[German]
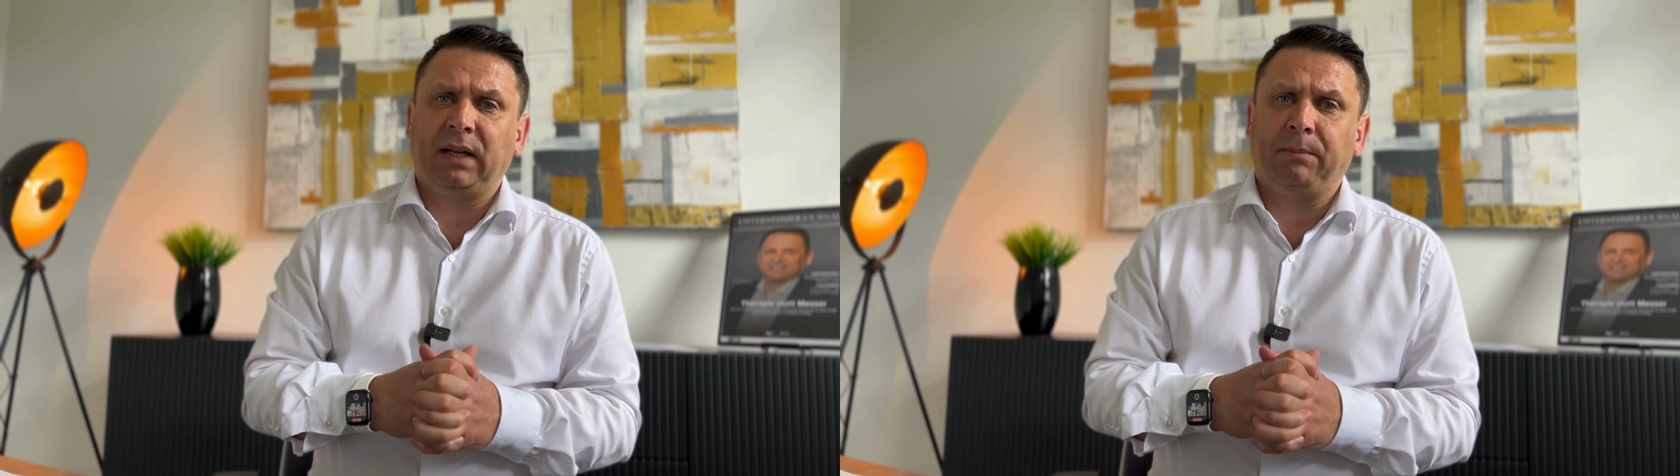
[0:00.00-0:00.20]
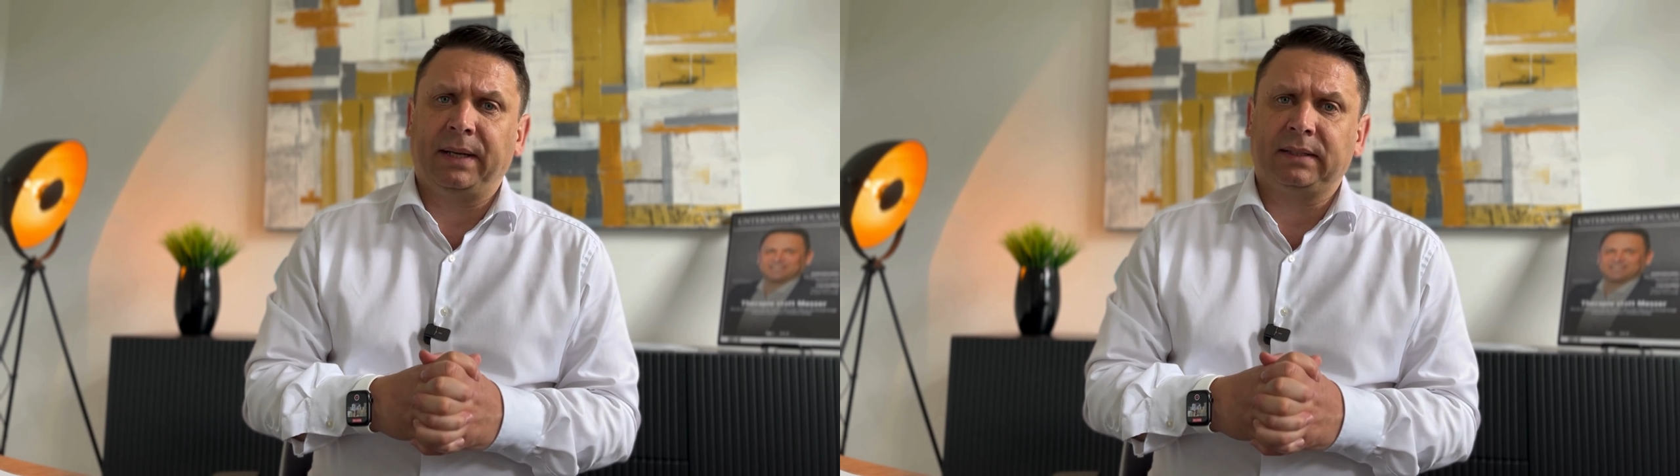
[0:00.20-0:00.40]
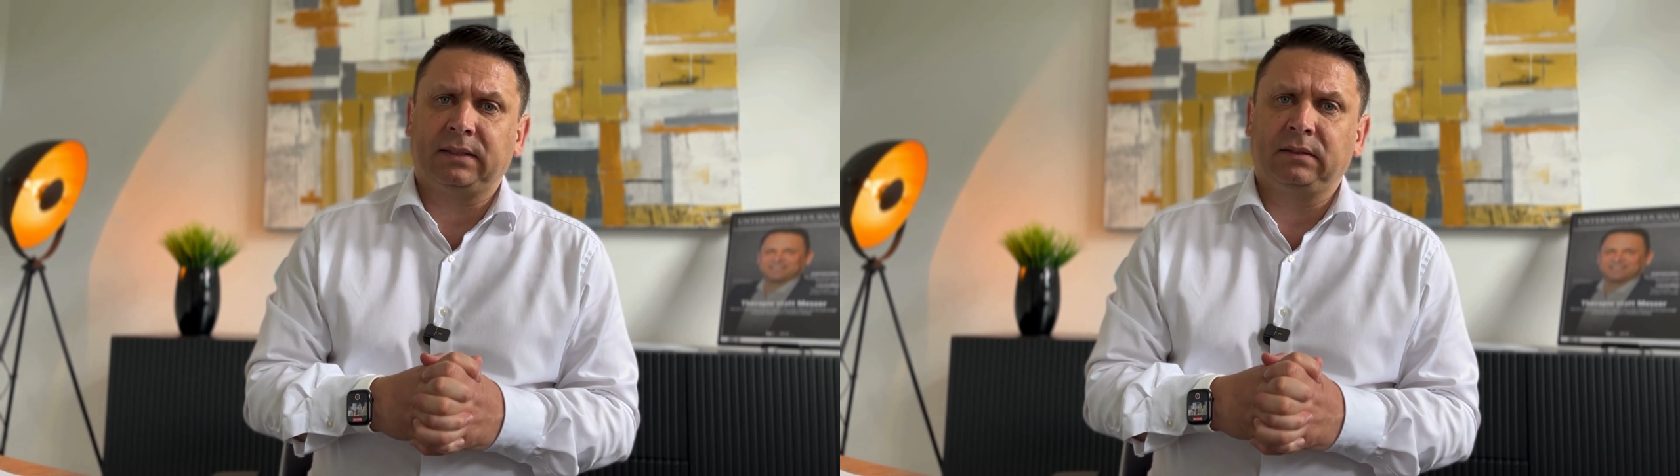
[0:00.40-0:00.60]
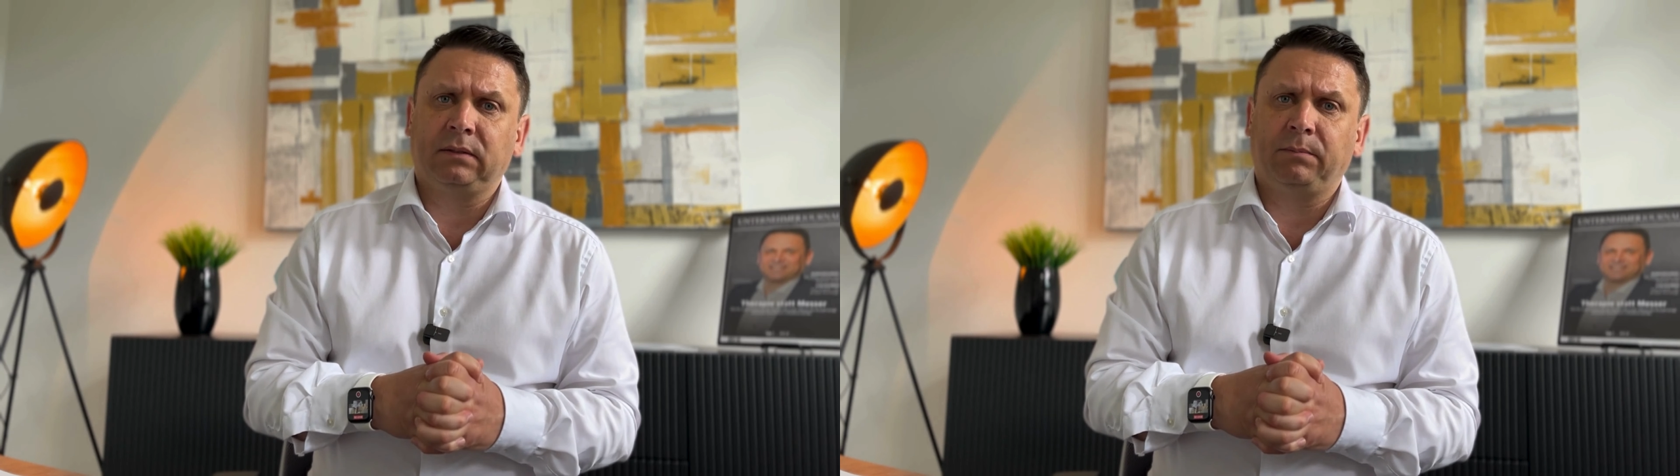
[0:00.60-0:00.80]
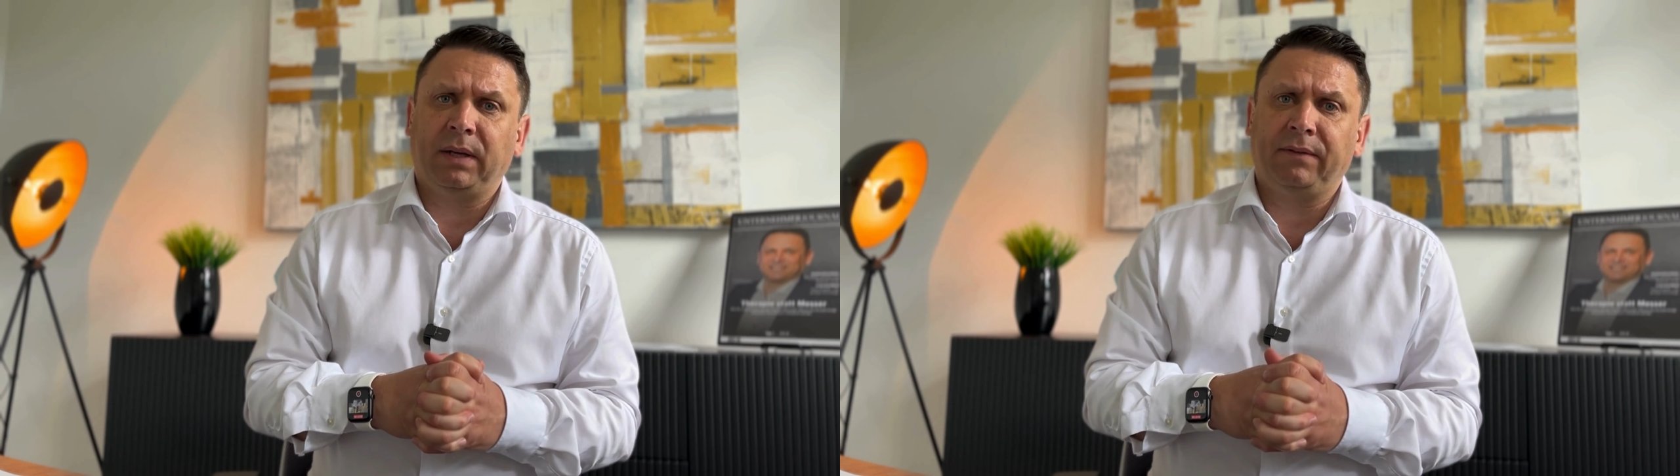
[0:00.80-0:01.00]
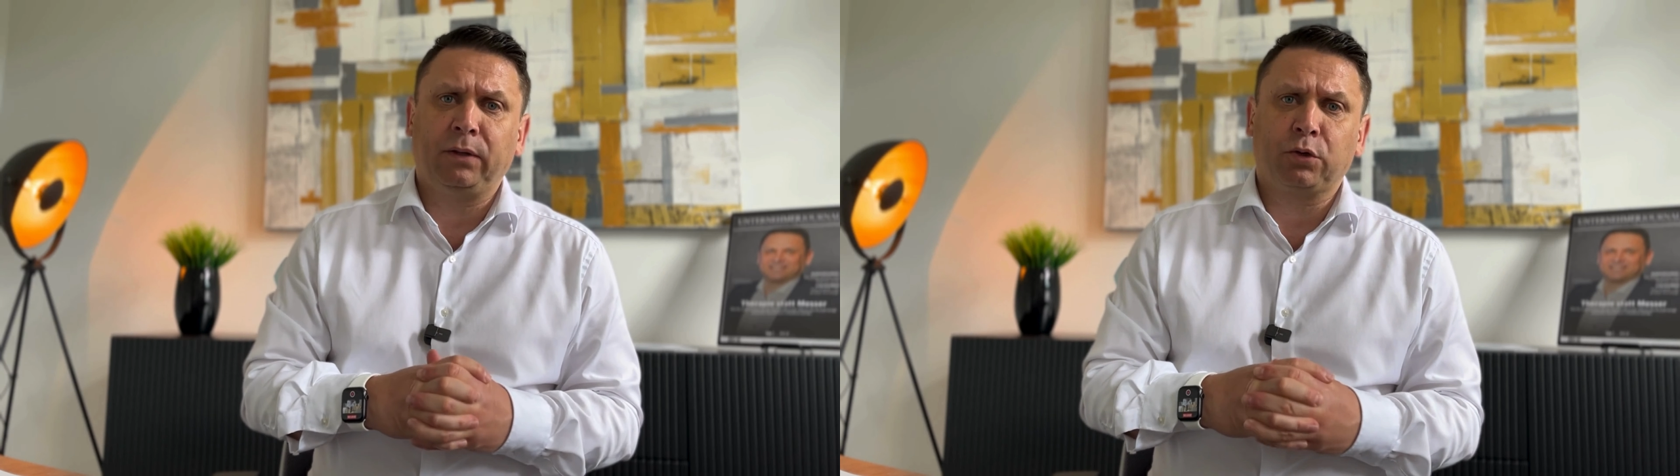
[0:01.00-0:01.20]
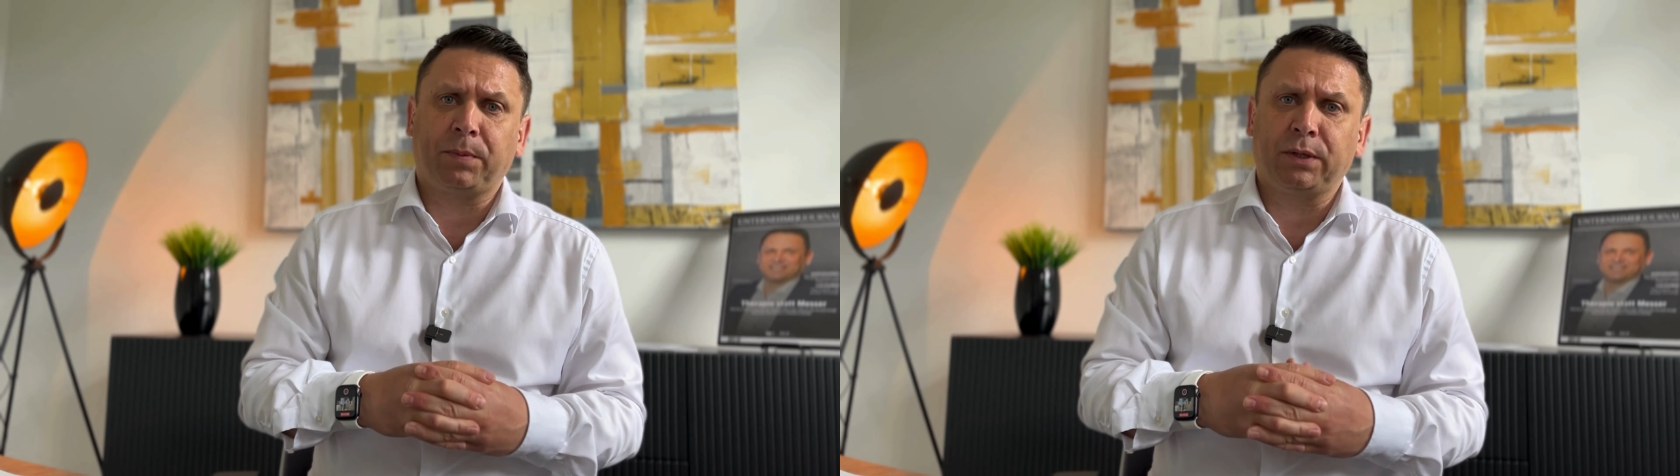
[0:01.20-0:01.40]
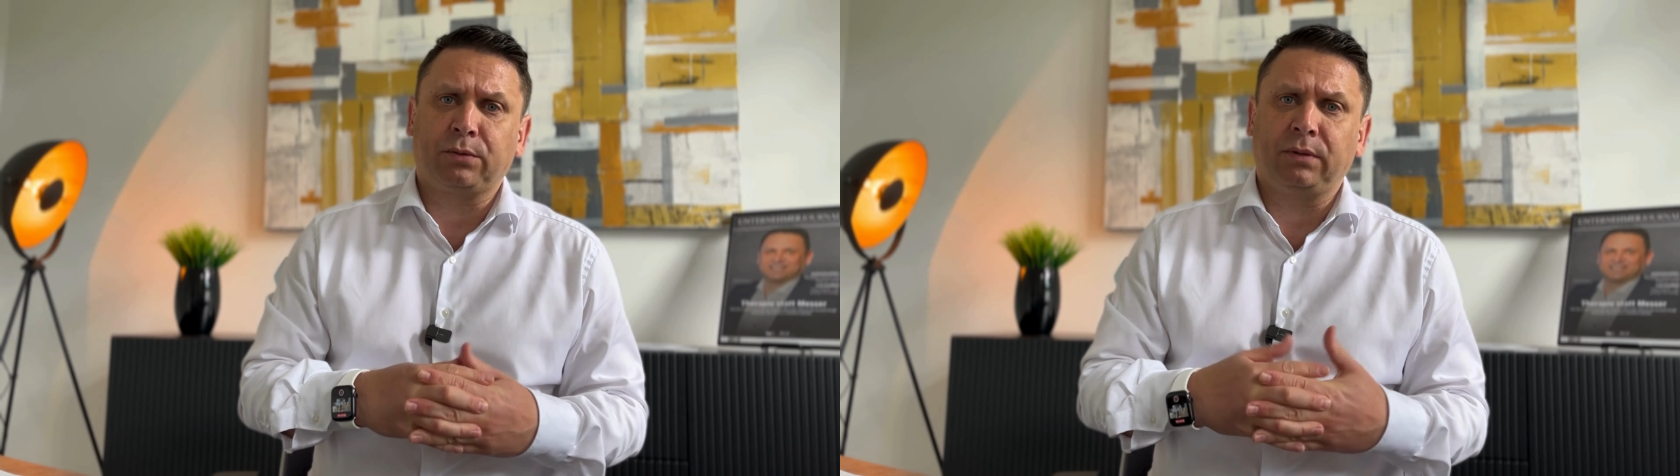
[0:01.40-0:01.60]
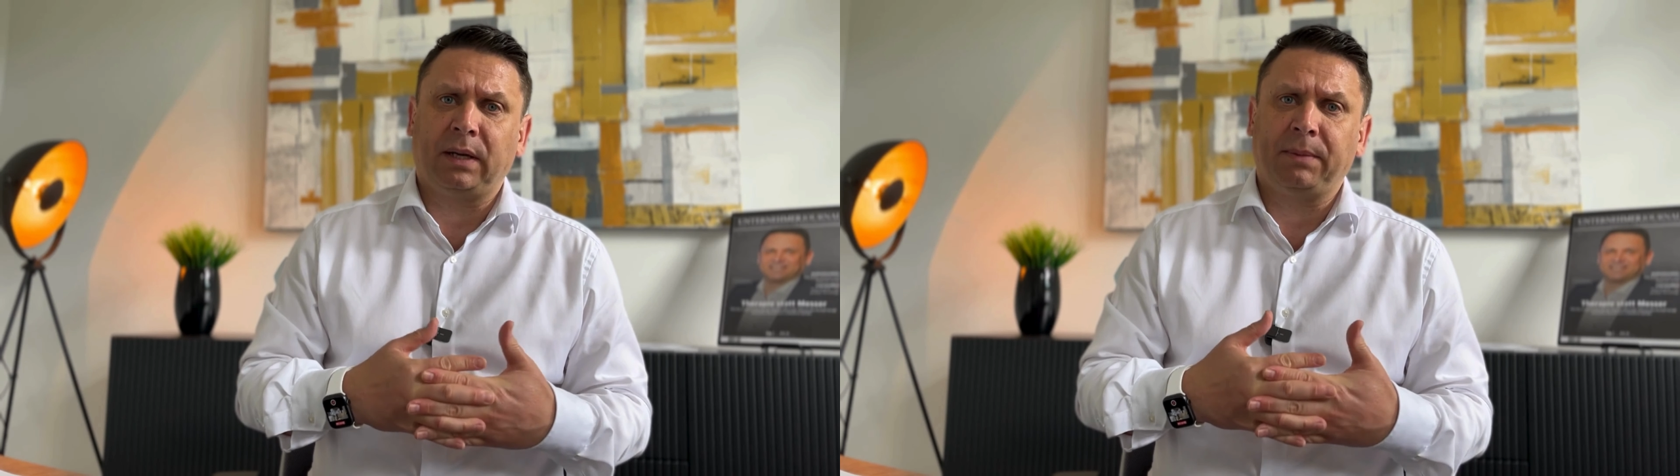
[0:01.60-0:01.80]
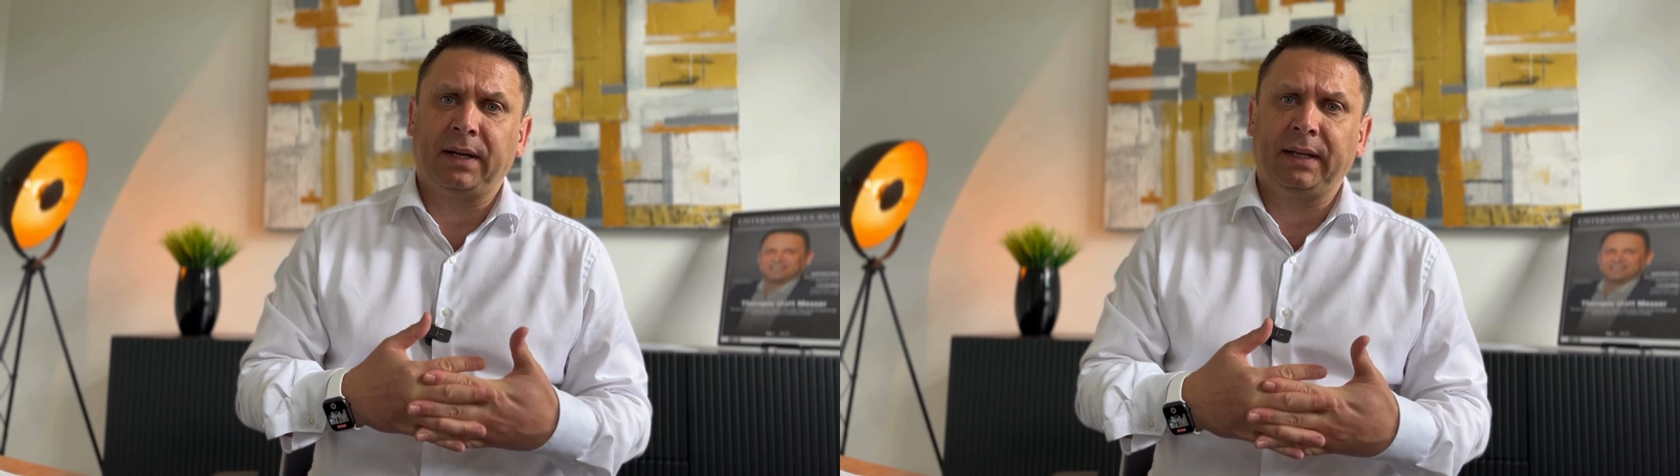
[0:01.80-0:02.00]
am besten per Videosprechstunde
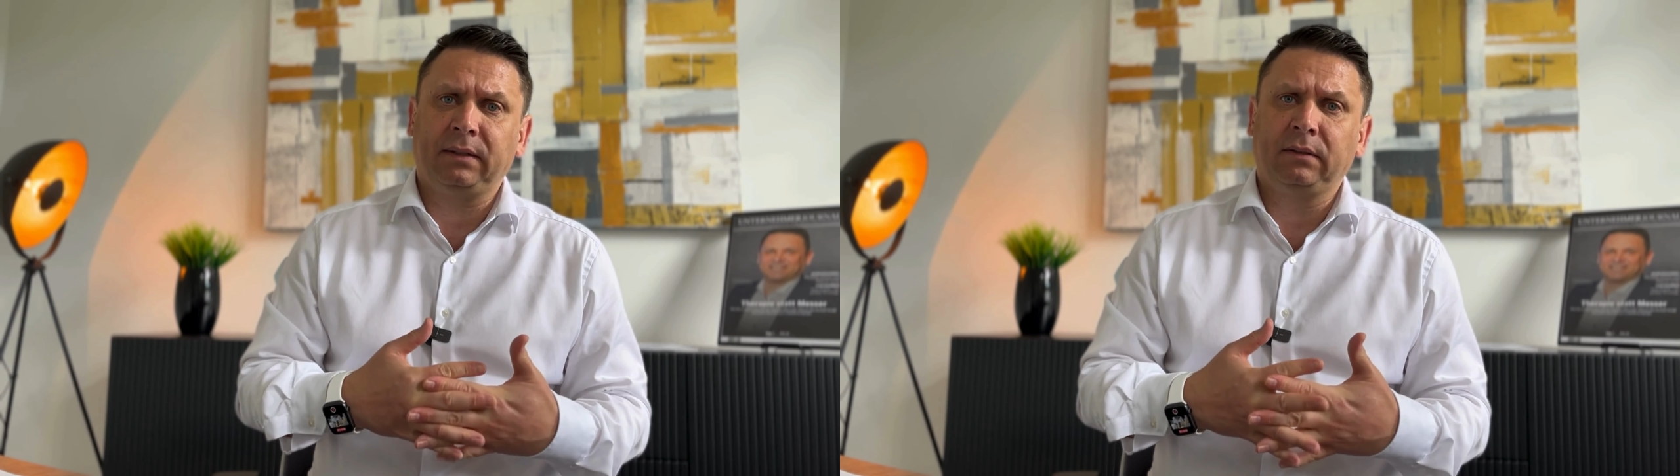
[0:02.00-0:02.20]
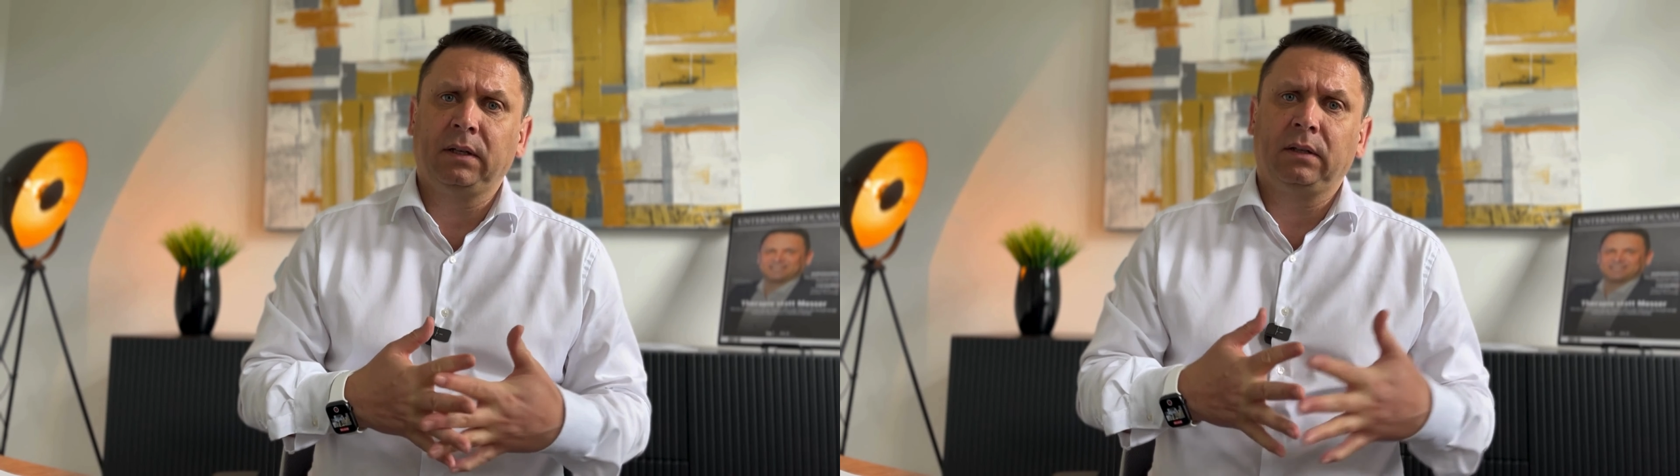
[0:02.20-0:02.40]
einmal reden,